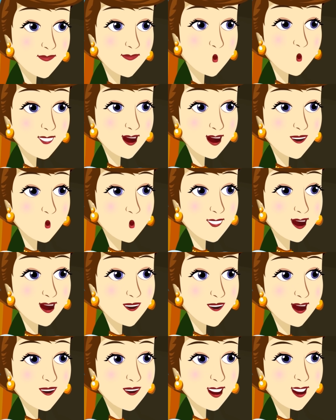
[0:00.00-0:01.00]
হ্যাঁ আমি
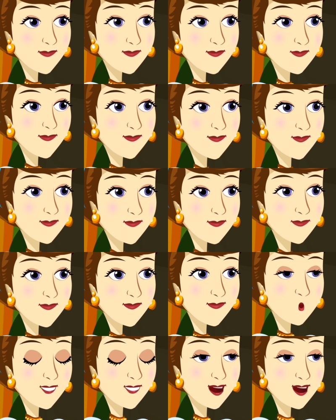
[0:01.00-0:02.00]
মনে রাখবো
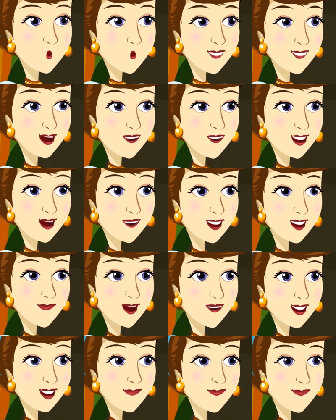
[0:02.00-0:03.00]
সব কিছুর জন্য
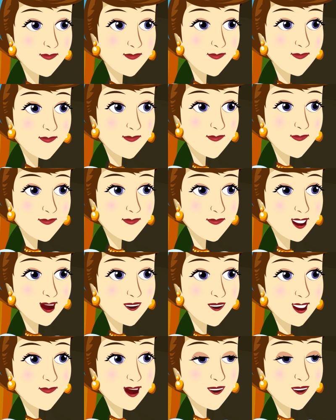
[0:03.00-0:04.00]
ধন্যবাদ আর
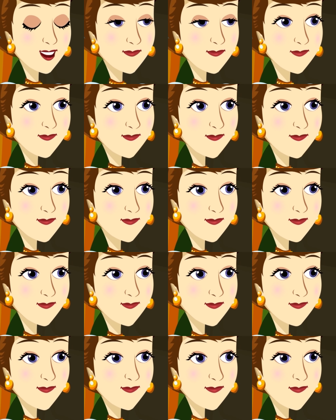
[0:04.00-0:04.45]
গুড বাই